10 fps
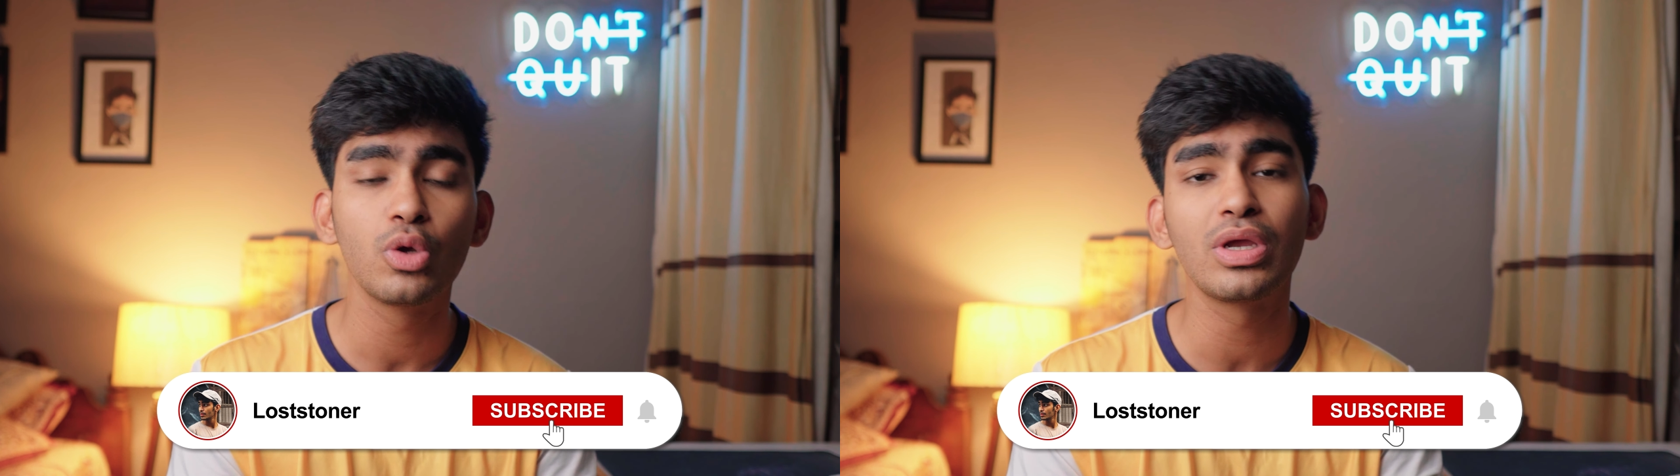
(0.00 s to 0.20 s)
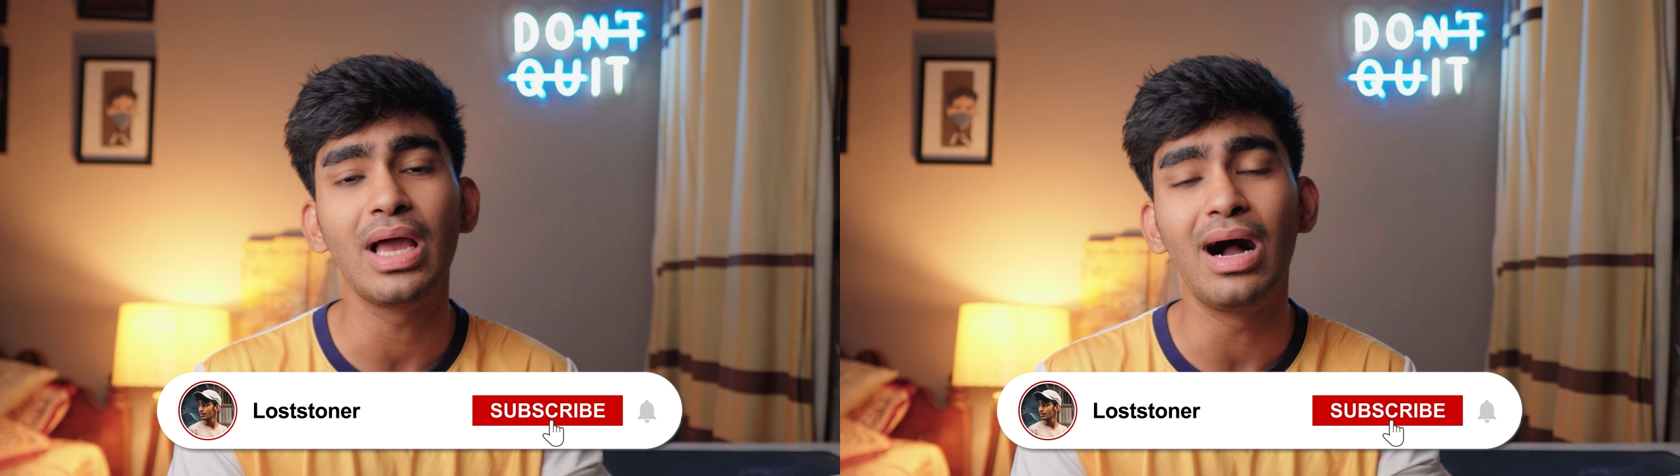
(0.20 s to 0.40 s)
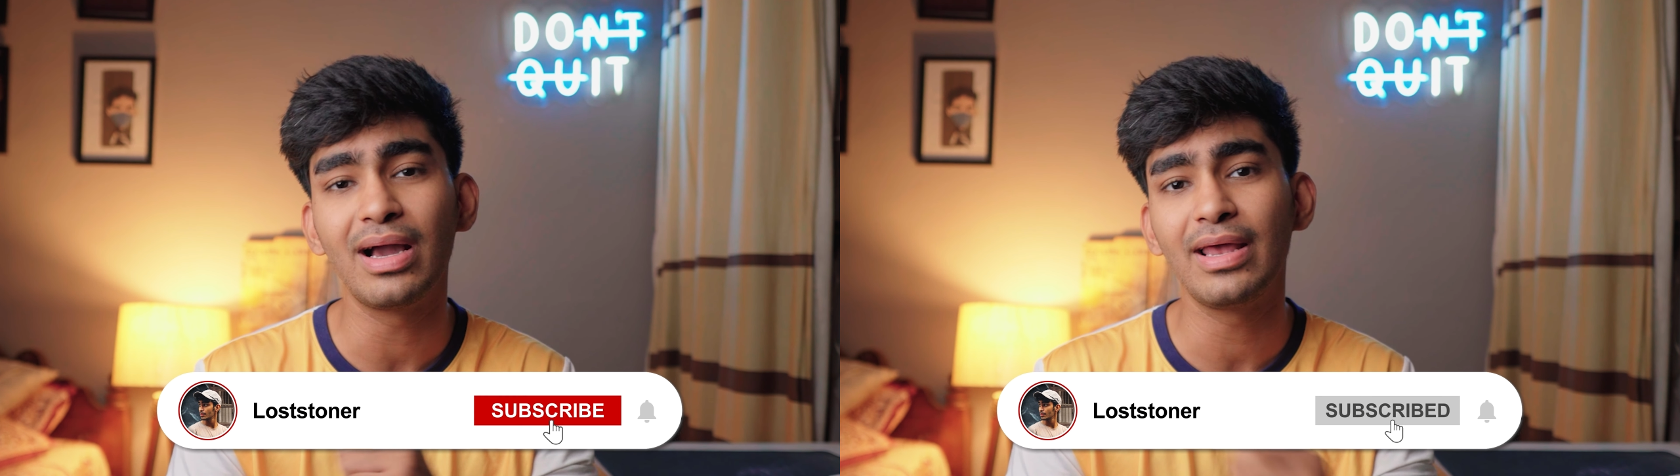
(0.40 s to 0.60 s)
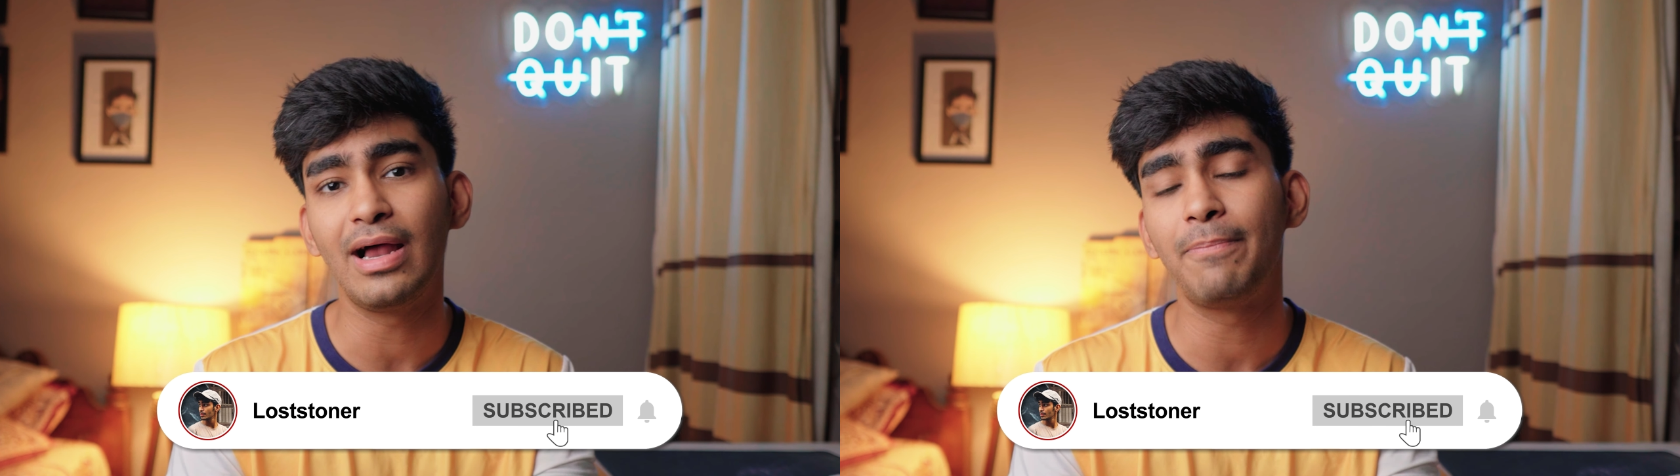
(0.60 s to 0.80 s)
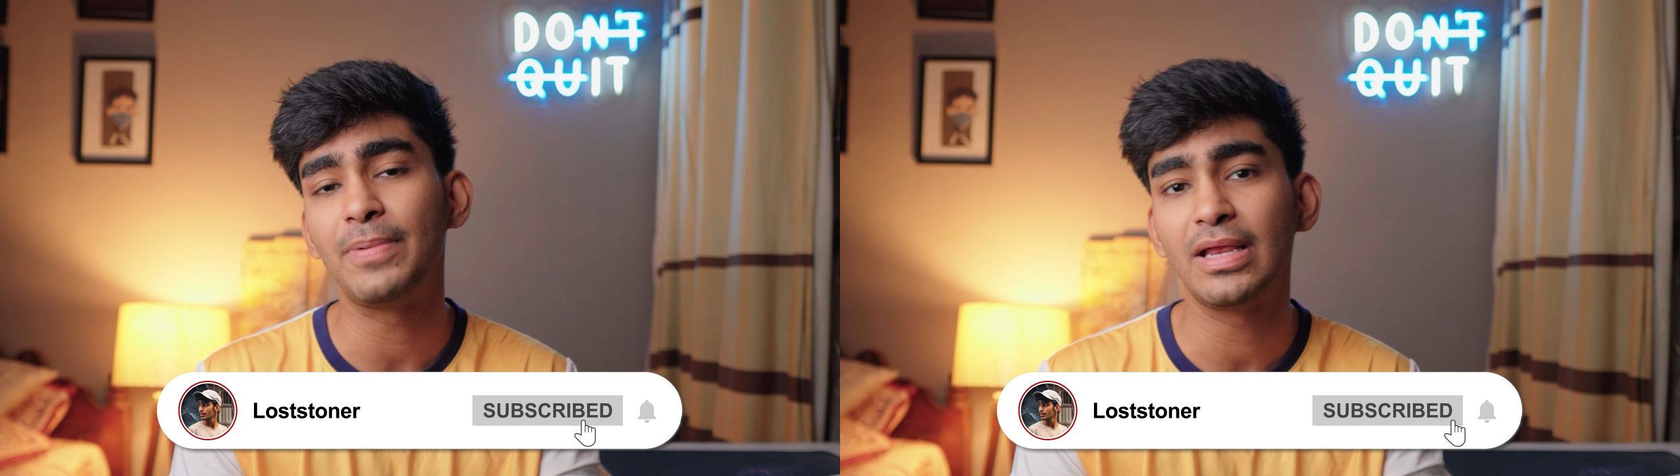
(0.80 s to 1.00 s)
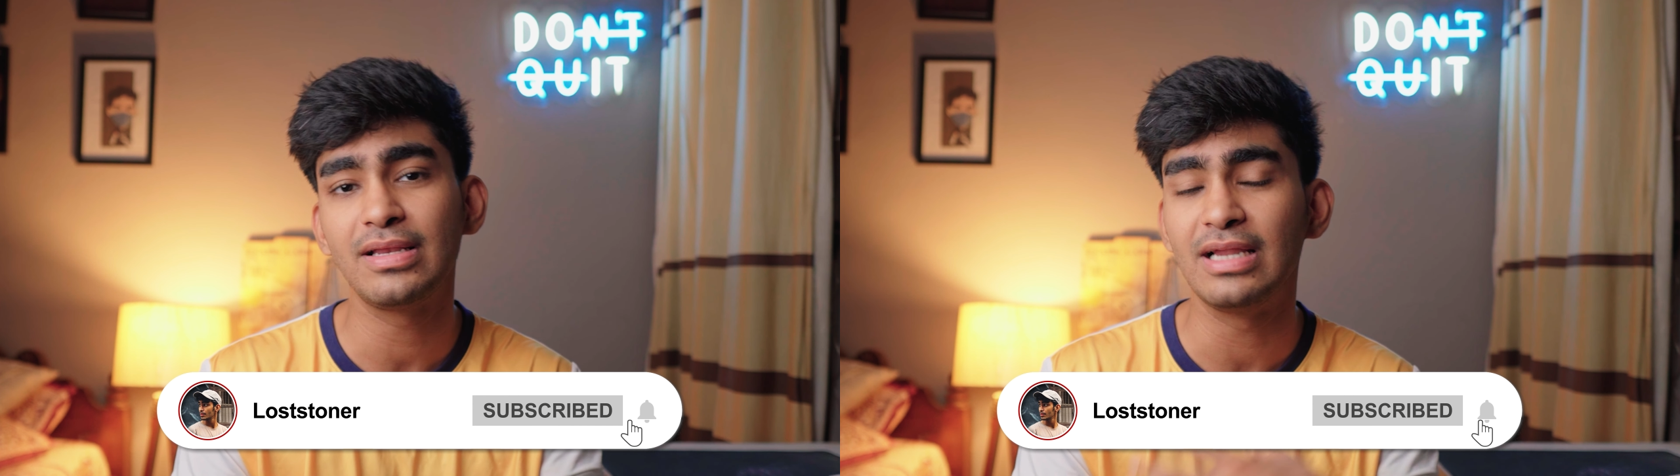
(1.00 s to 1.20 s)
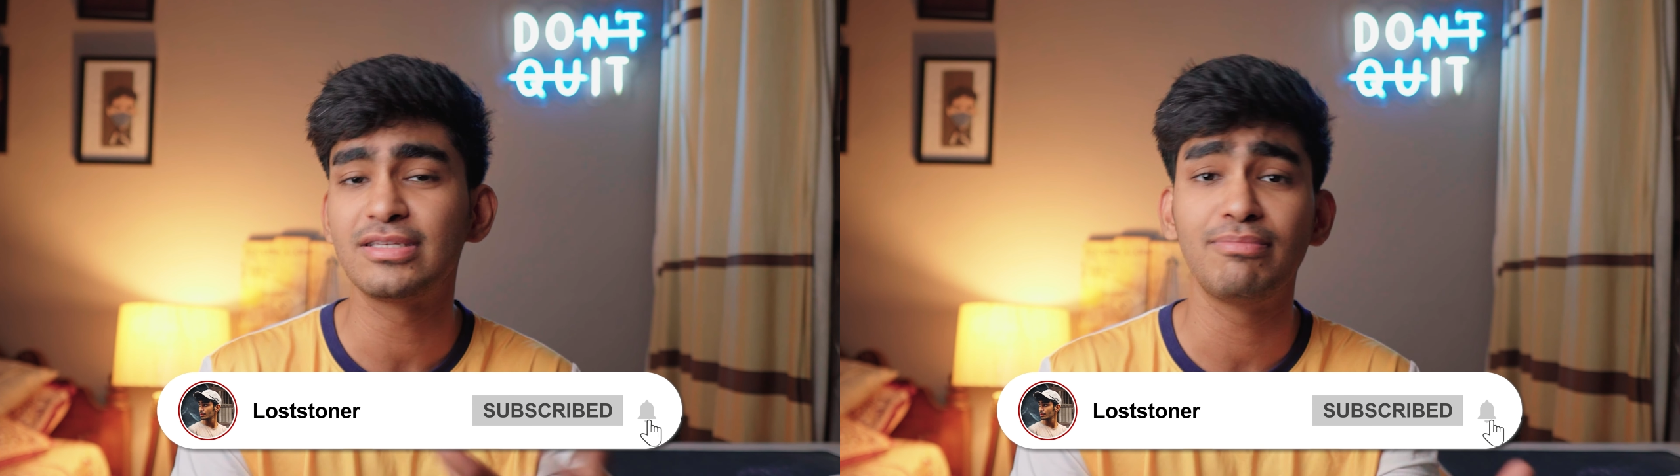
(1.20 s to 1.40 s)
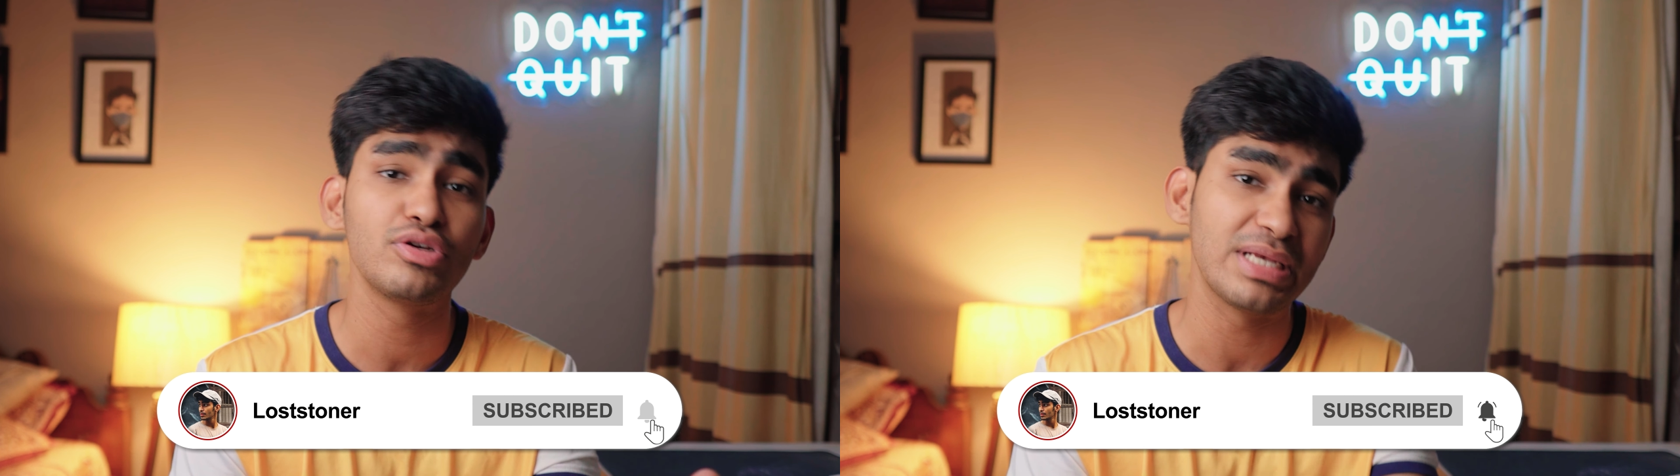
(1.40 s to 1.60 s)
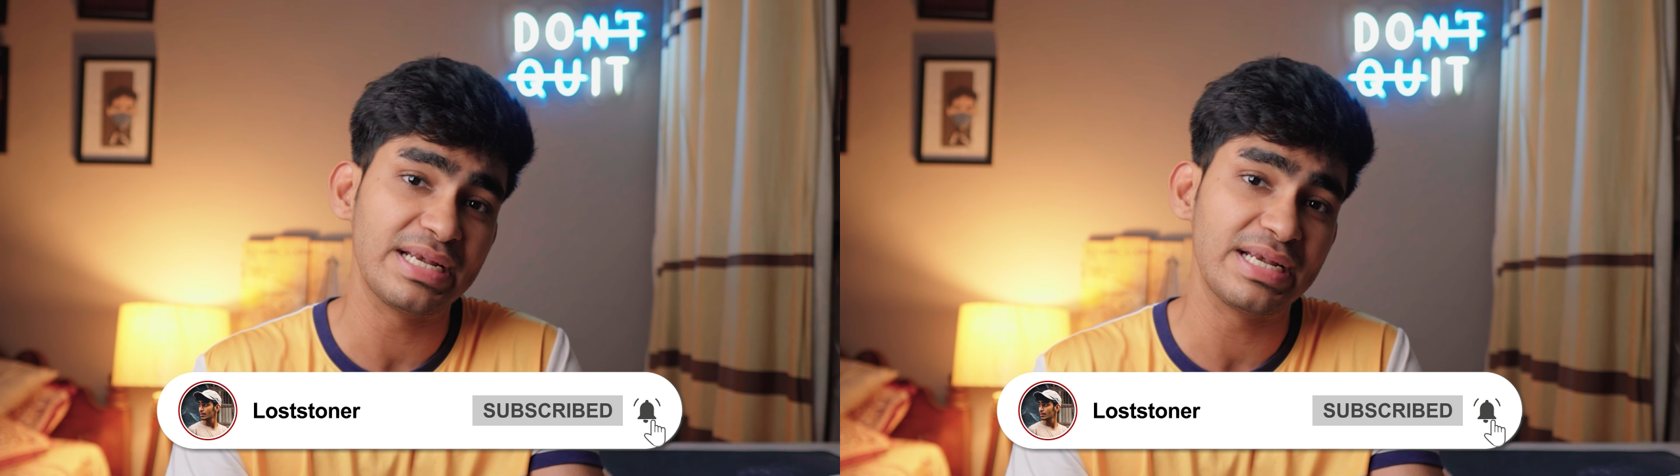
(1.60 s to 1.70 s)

क्योंकि अगर आपने लेट सपोज